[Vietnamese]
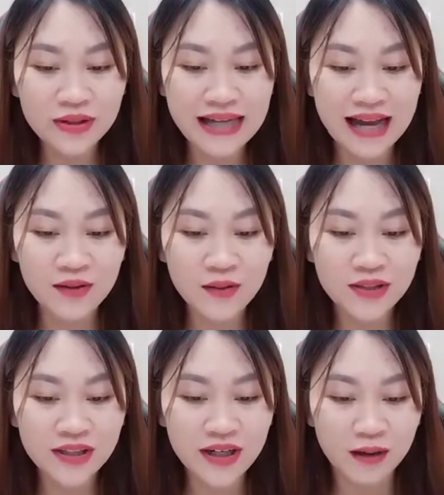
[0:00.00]
cá
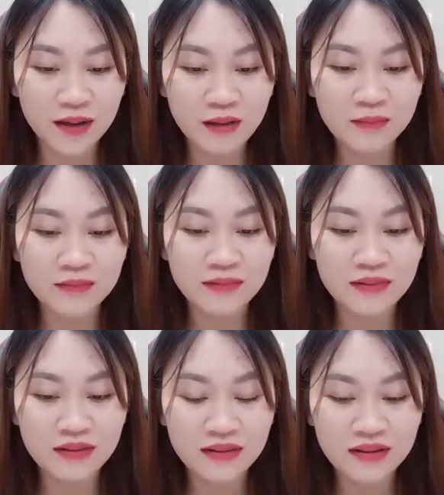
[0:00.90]
khô cho nó không?
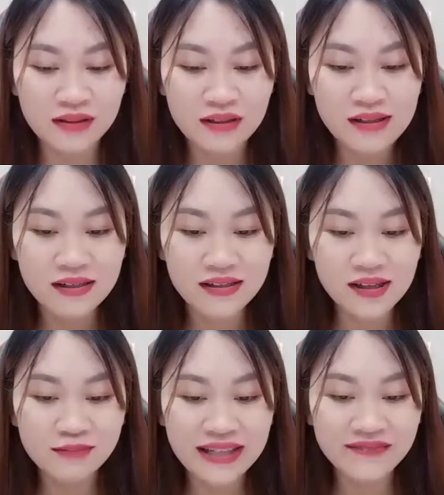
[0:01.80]

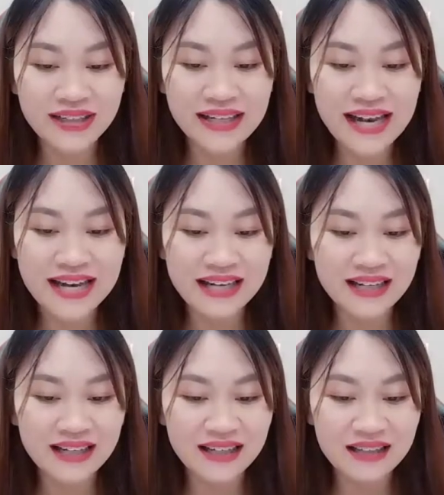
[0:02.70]
Không thành vấn đề.
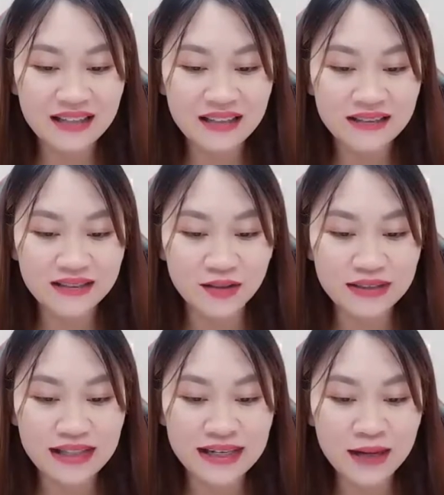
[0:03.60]
Dâu
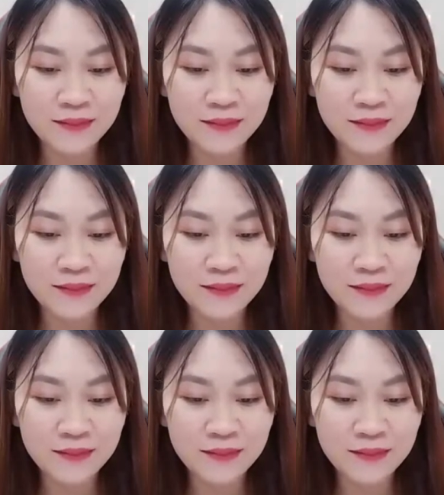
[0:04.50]
Tây đáp